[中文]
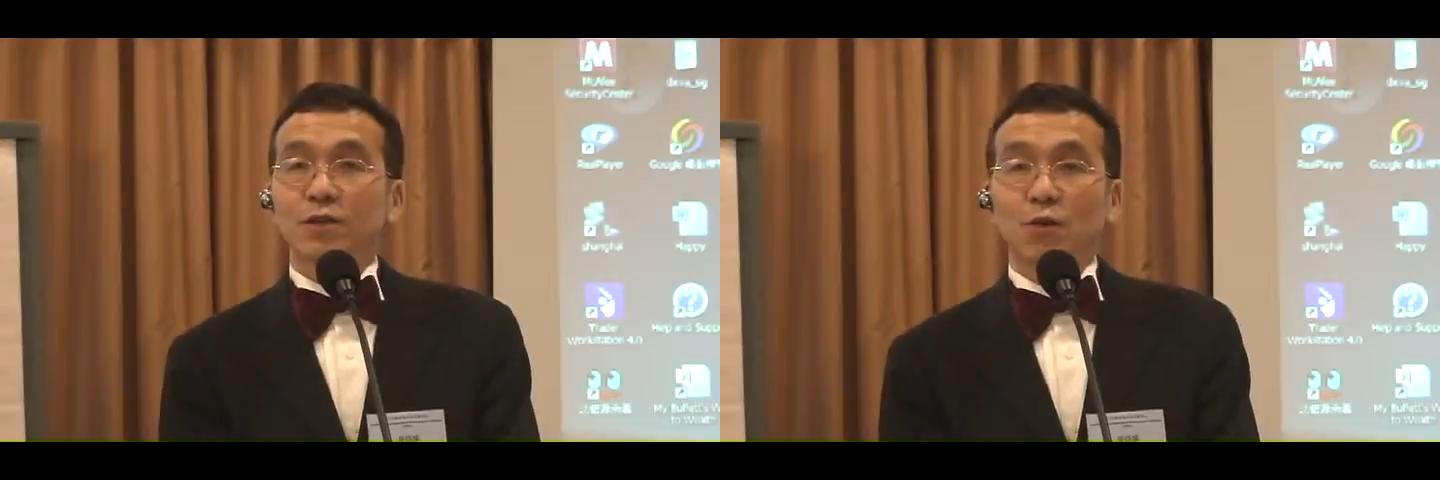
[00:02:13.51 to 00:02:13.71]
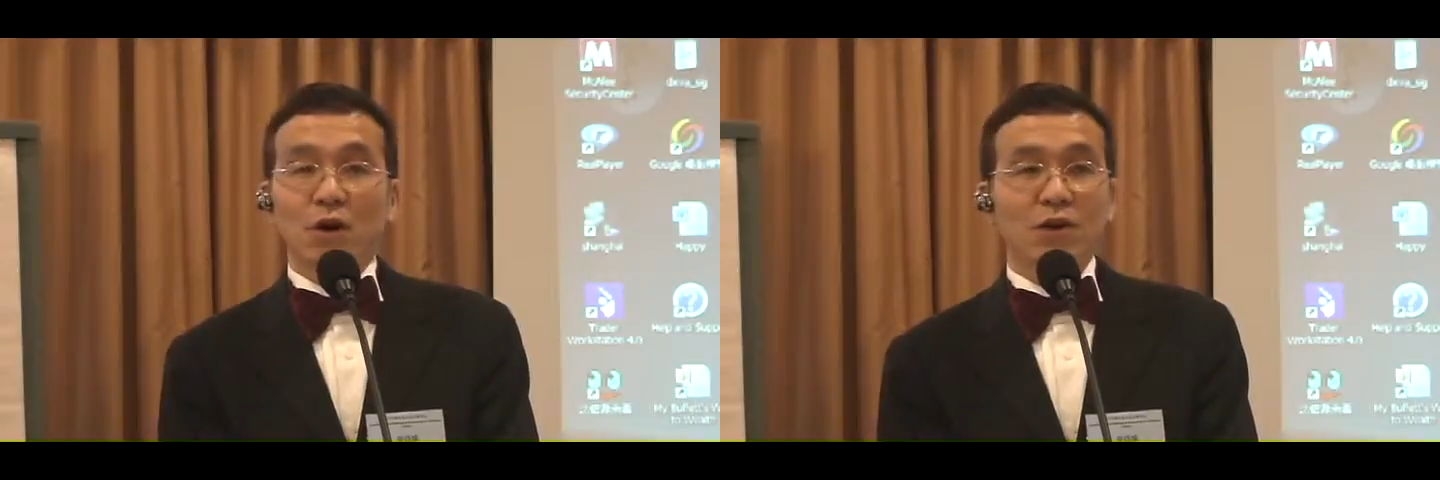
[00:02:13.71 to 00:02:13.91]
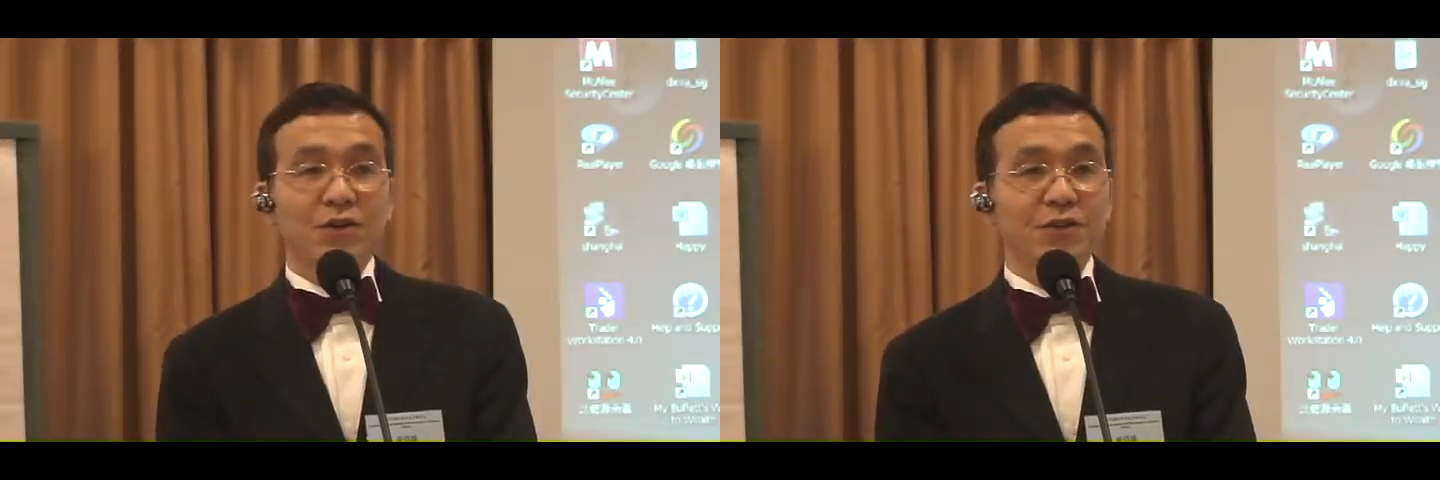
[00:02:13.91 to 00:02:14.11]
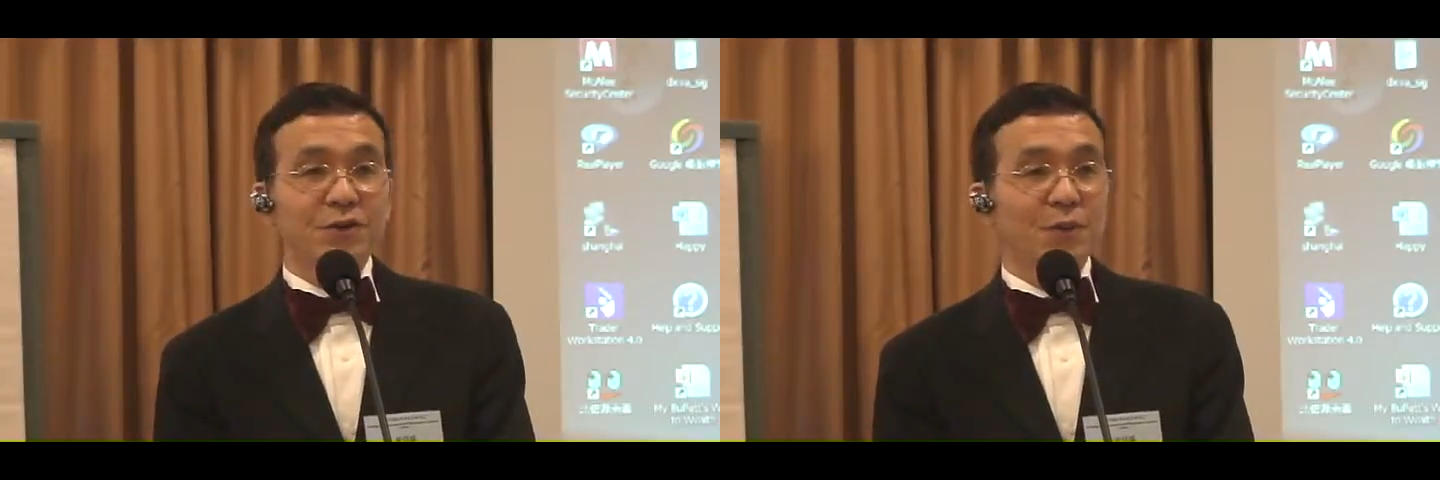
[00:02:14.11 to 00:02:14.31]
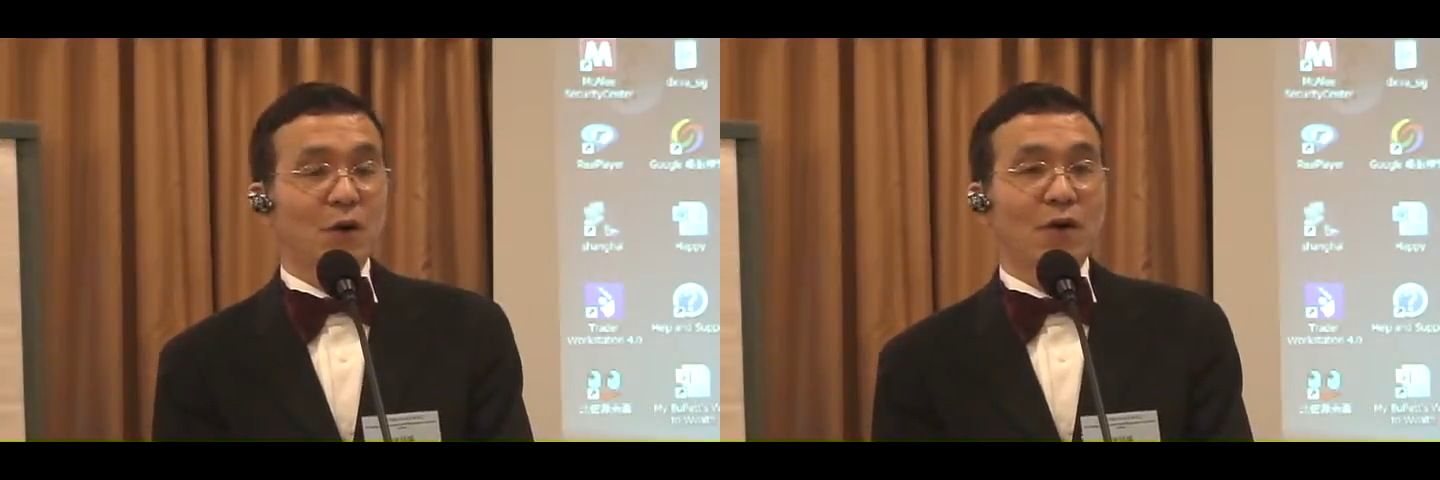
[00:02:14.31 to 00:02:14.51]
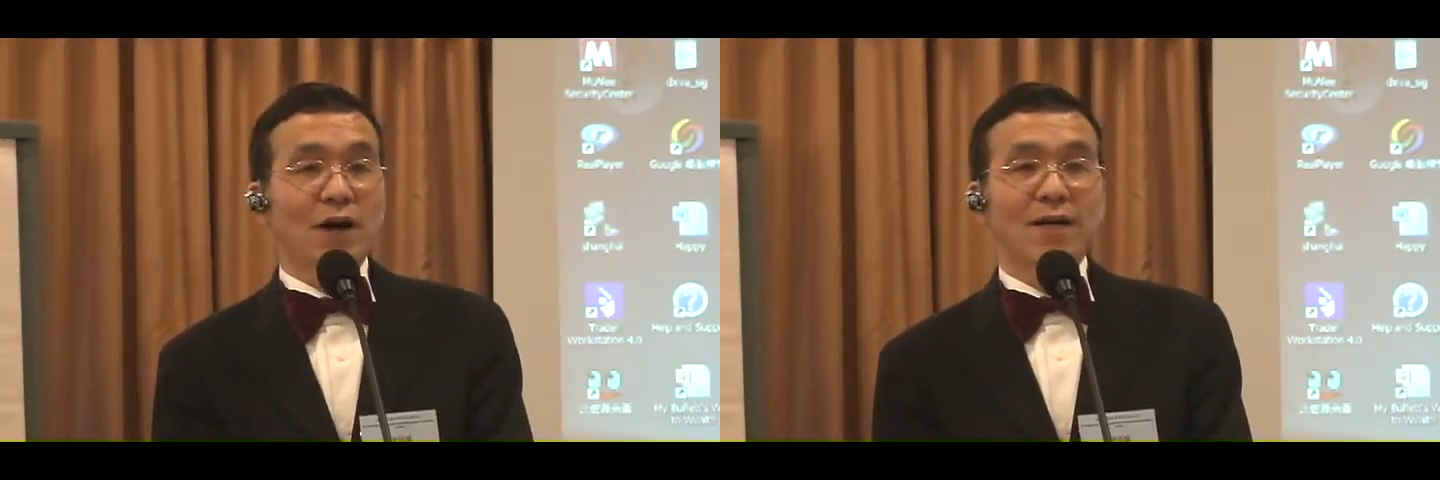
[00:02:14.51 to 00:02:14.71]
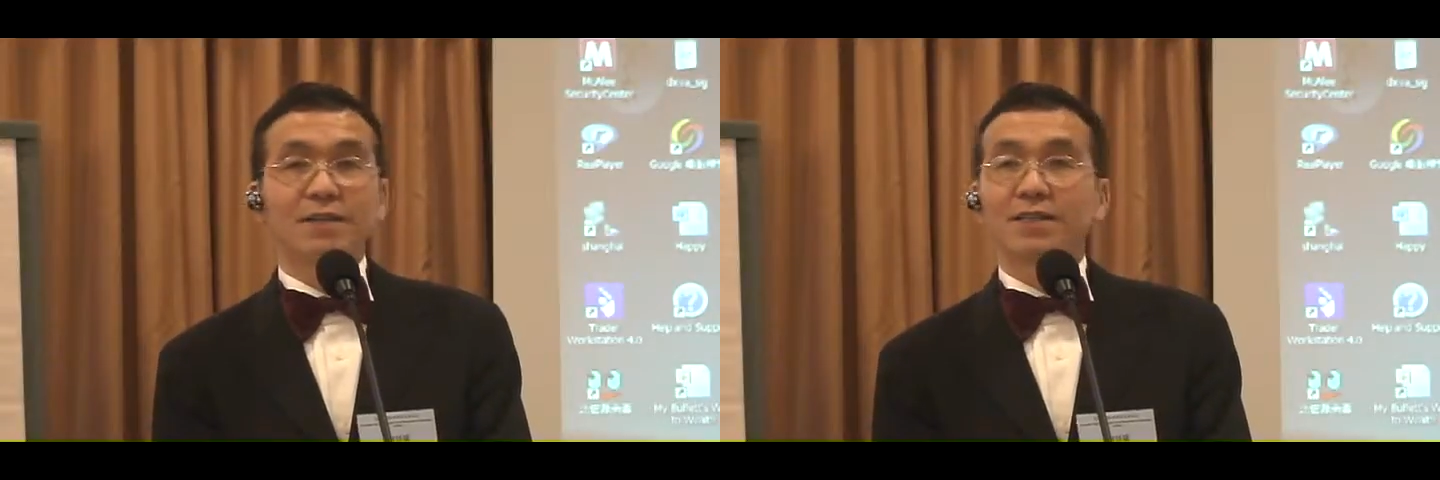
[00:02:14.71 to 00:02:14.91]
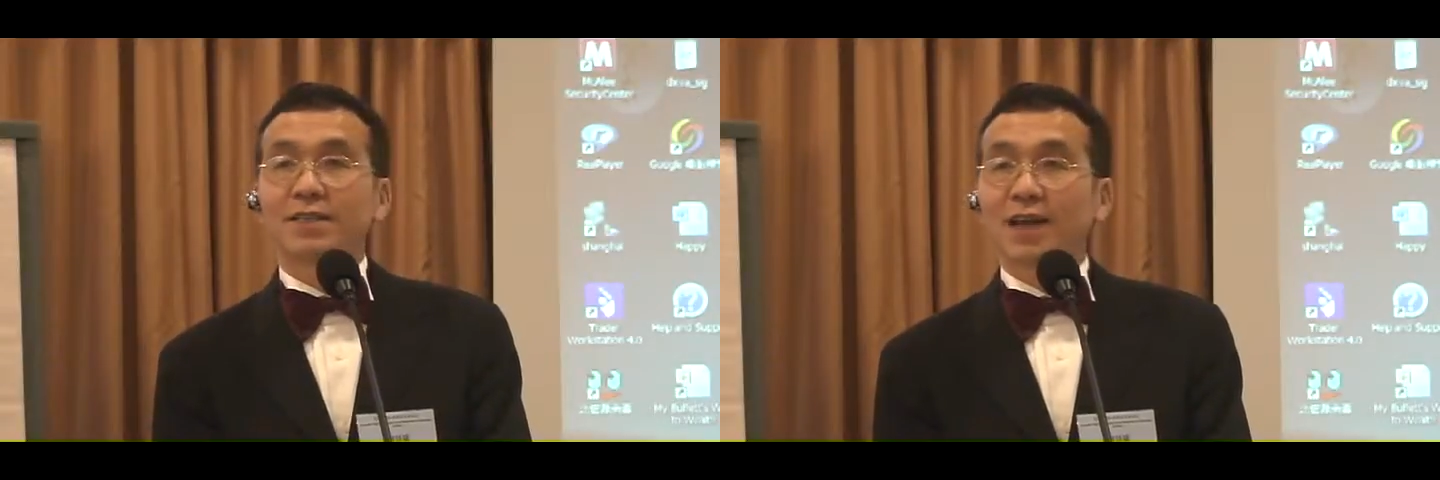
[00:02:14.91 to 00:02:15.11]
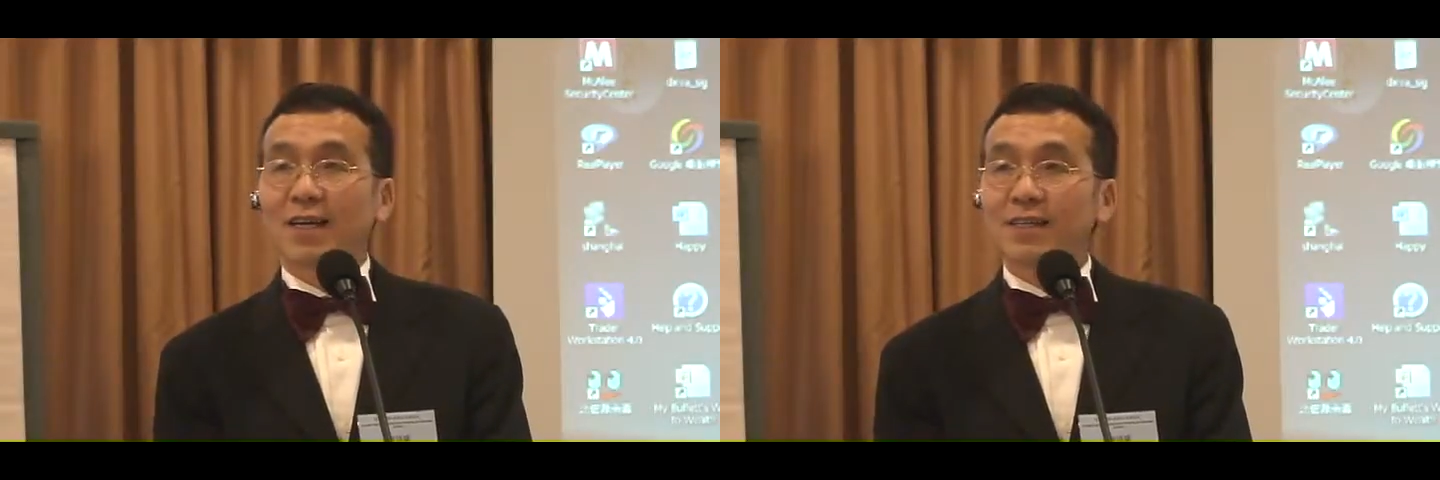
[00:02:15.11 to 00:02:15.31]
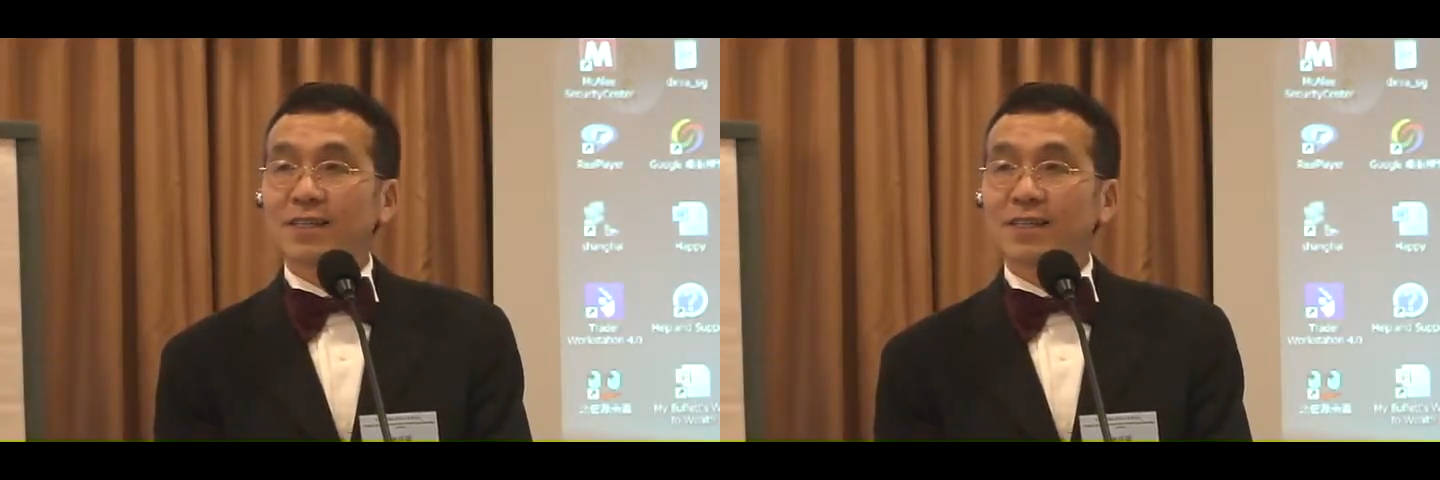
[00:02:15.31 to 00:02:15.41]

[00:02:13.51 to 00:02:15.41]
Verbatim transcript: 广告信息报，还有其他